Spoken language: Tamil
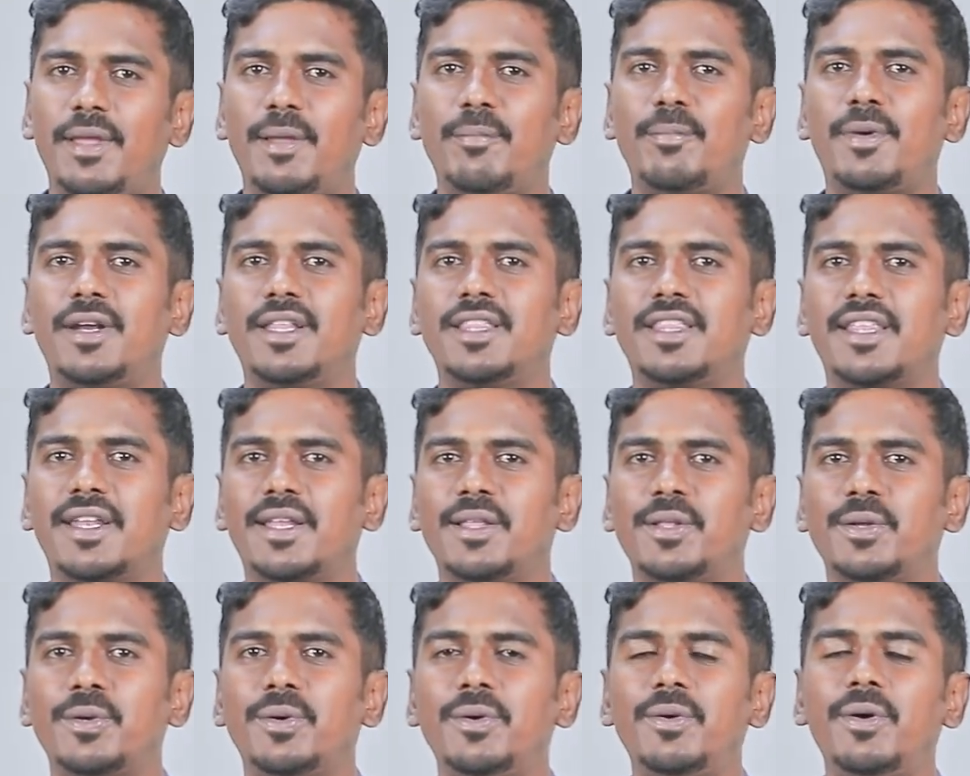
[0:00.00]

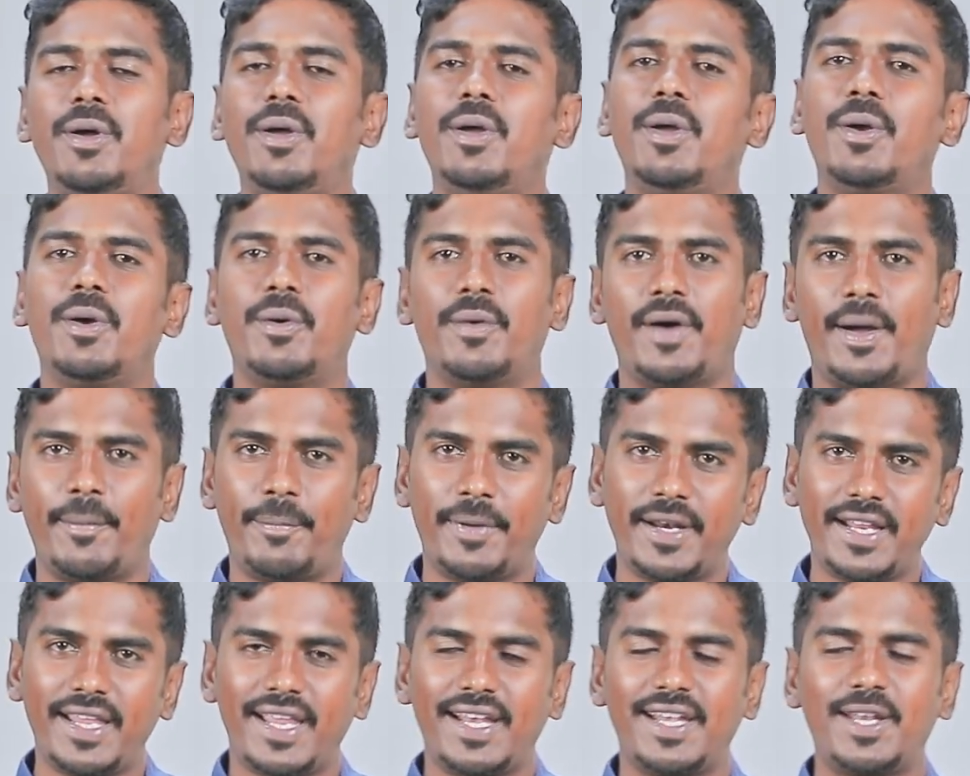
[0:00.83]
மேம்படுத்துறதுக்கும்
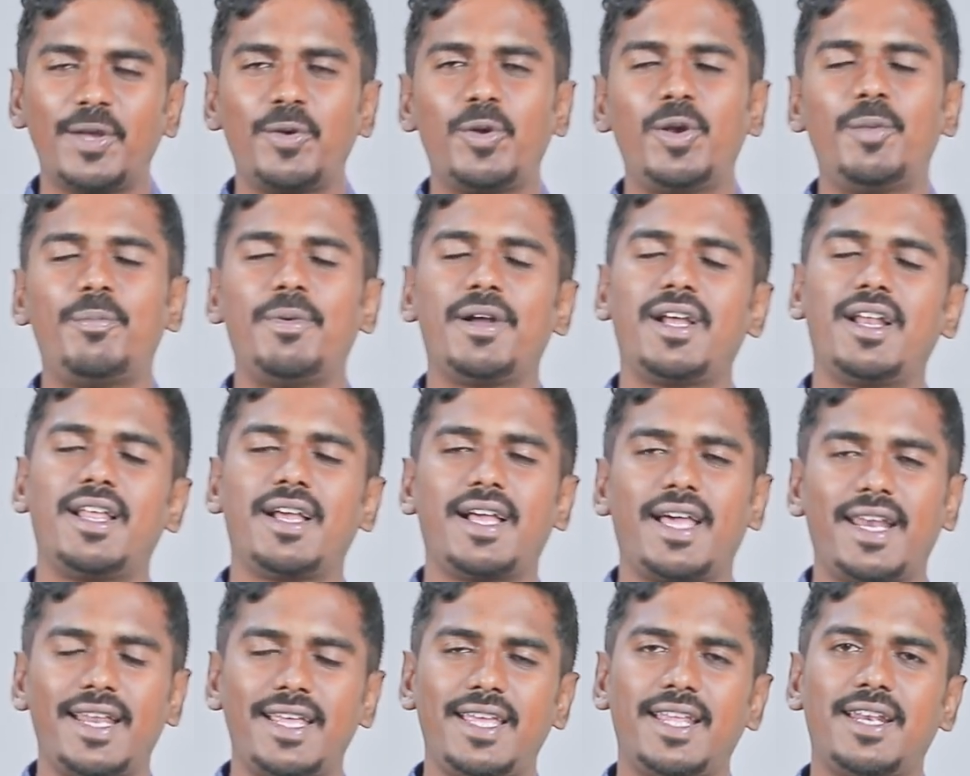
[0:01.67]
அப்புறம் கெட்ட கொழுப்புகளை
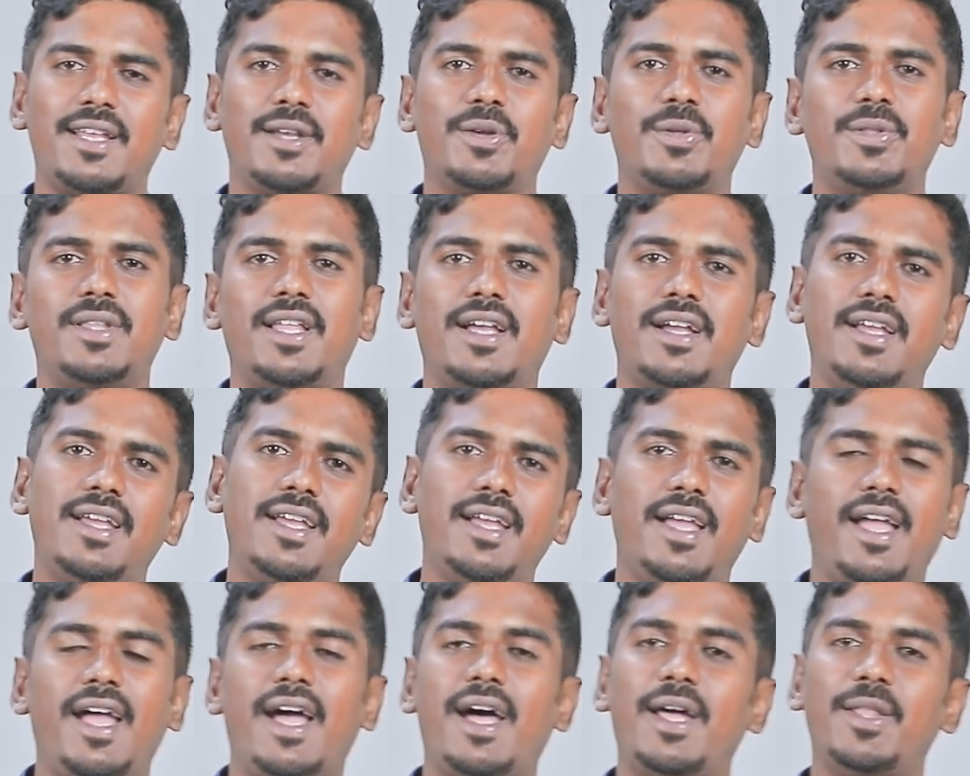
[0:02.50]
கரைக்கிறதுக்கும் தாங்க
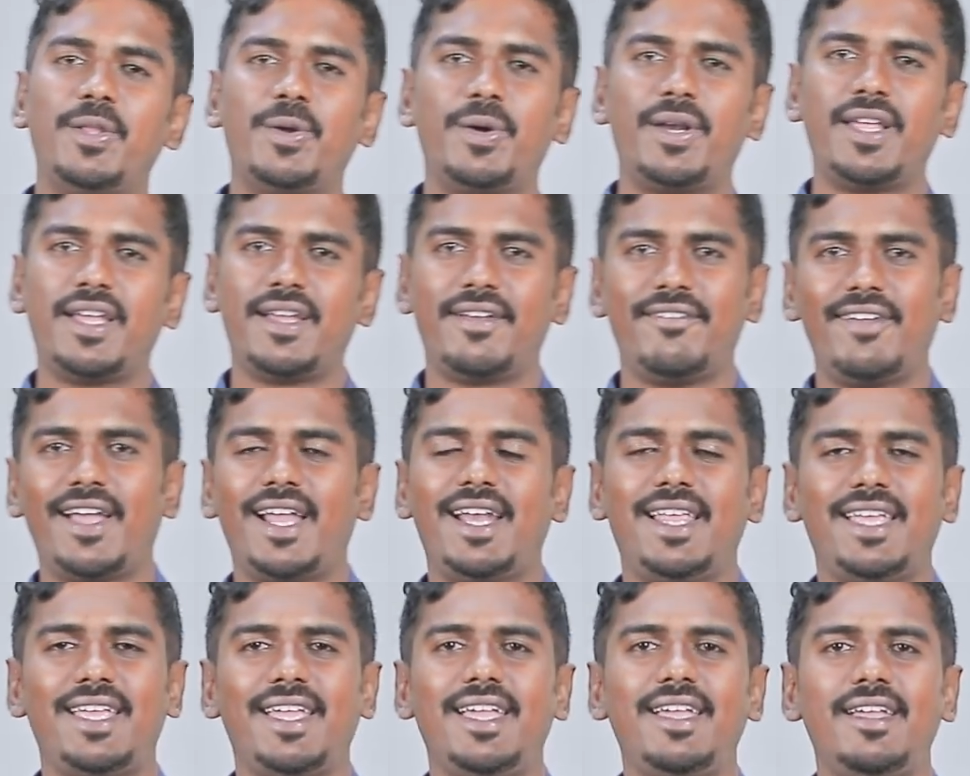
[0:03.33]
அதோட
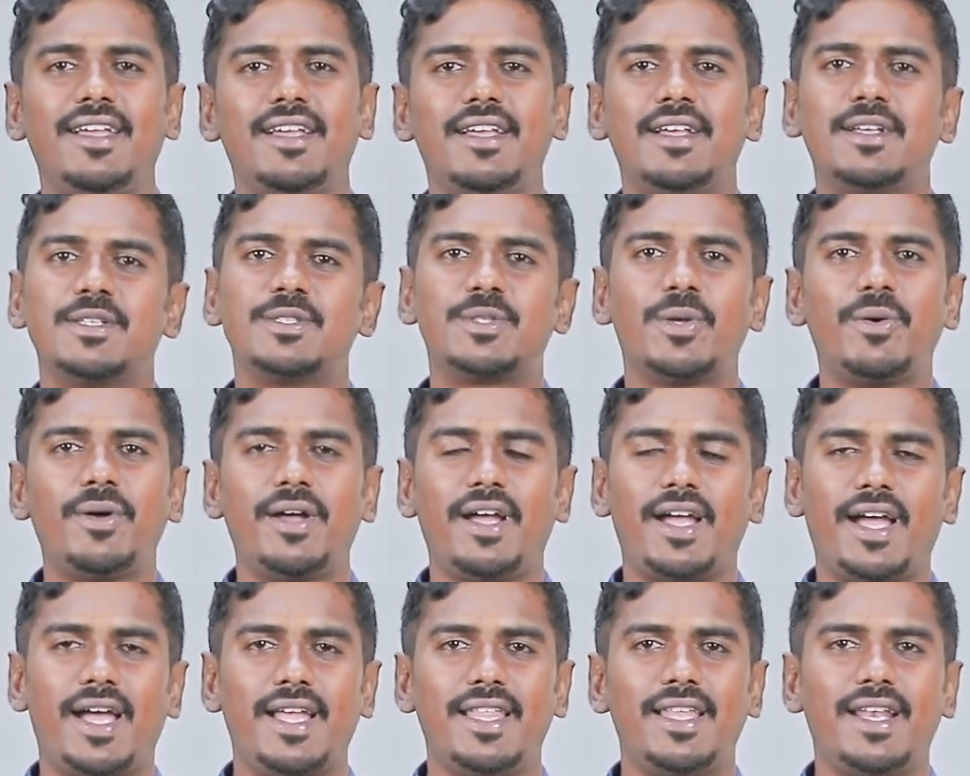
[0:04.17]
வேலையே ஸோ
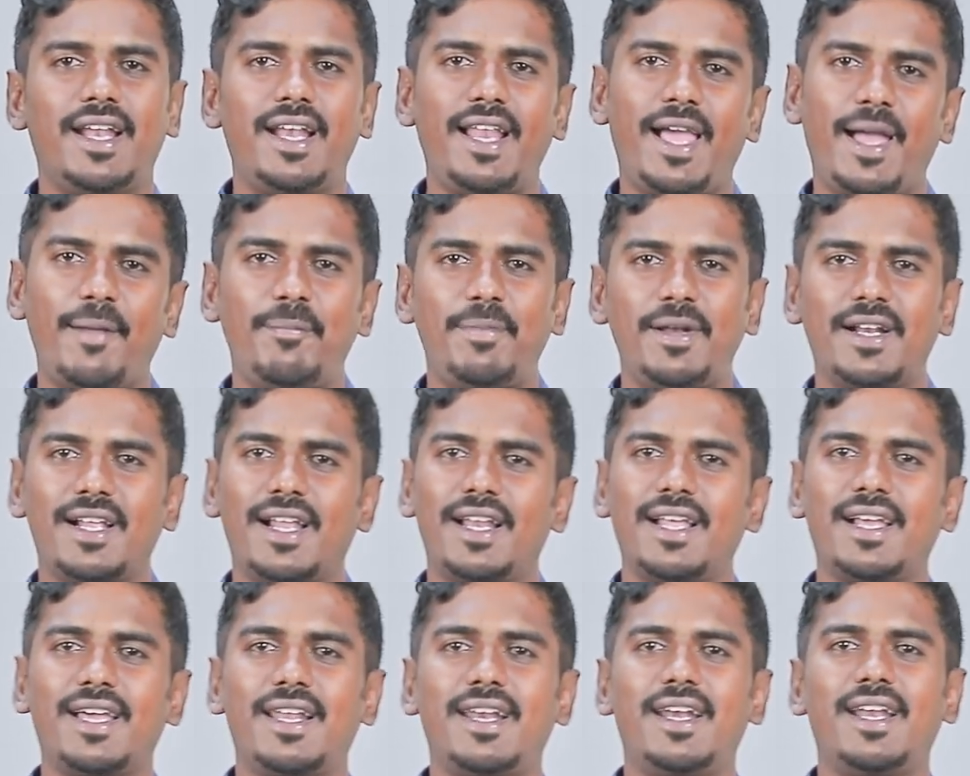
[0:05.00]
அதனால் ஆப்பிள்
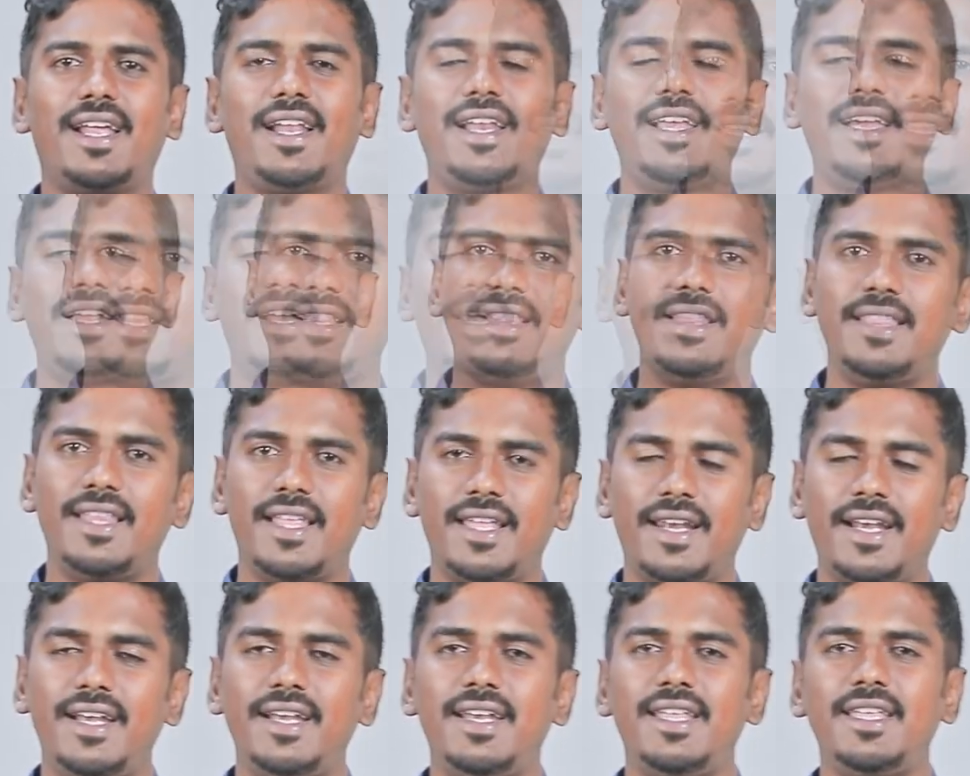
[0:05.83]
கலக்கிறதுனால இந்த
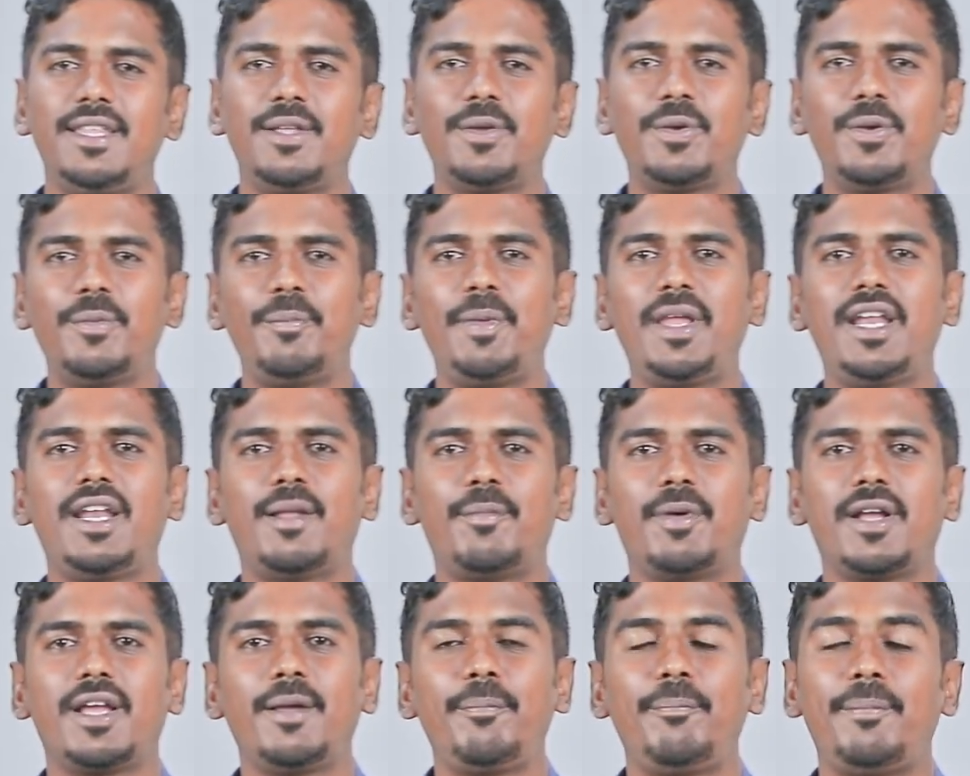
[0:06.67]
ரெண்டு இதுக்குமே
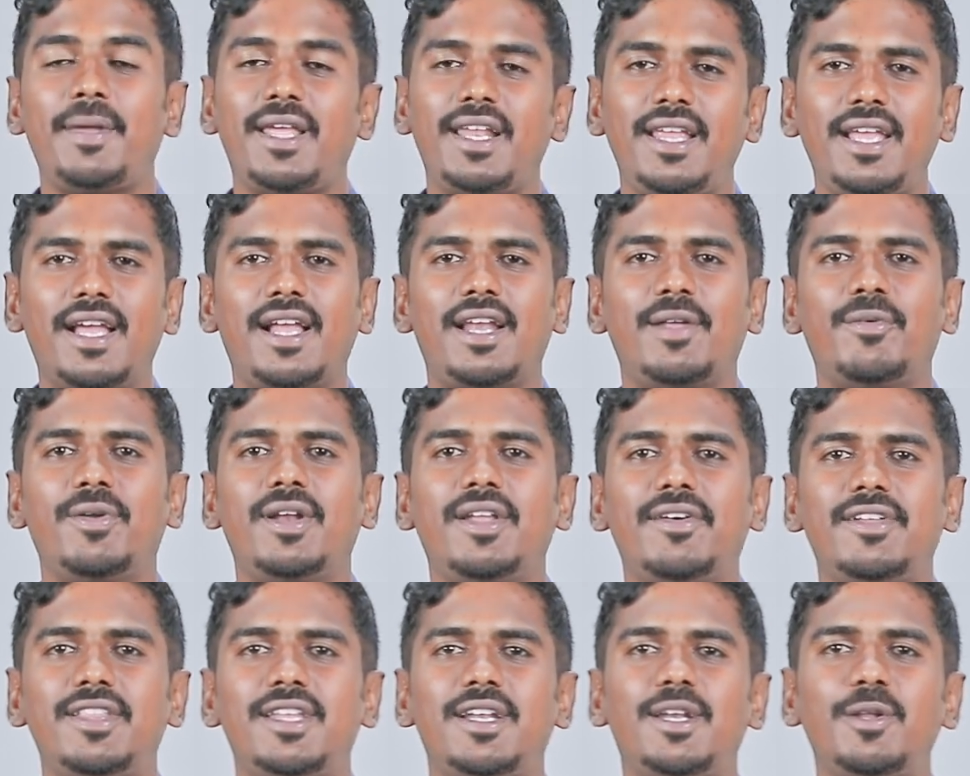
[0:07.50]
நமக்கு பெரிய
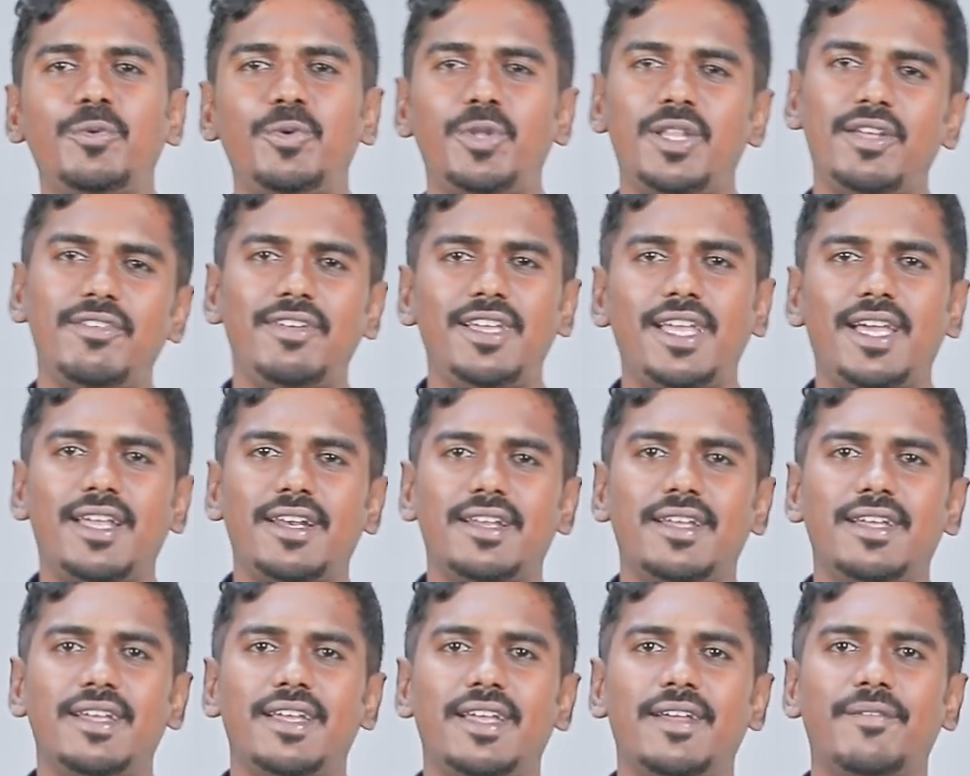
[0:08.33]
அளவில் வந்துட்டு உதவியாக
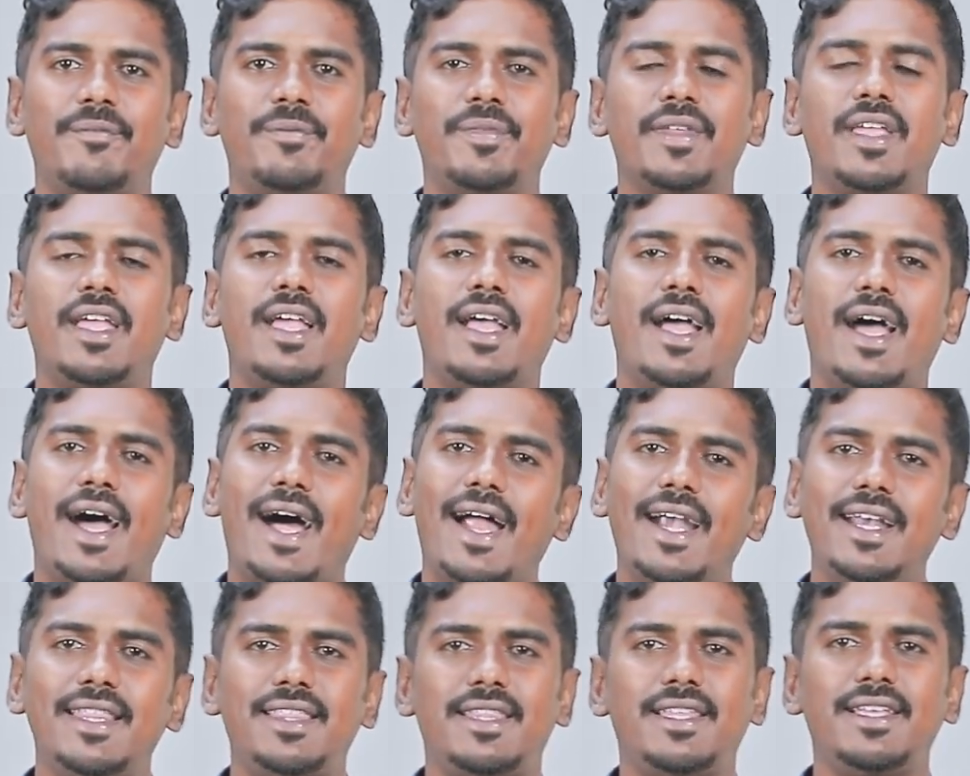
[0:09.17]
இருக்குங்க
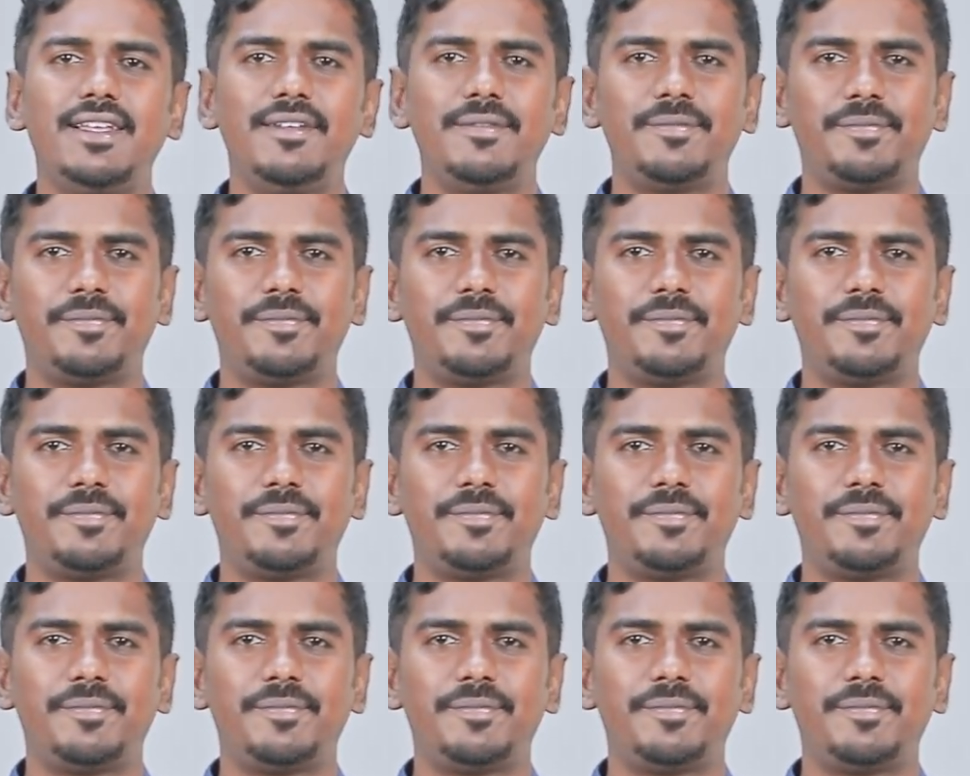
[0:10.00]
அடுத்து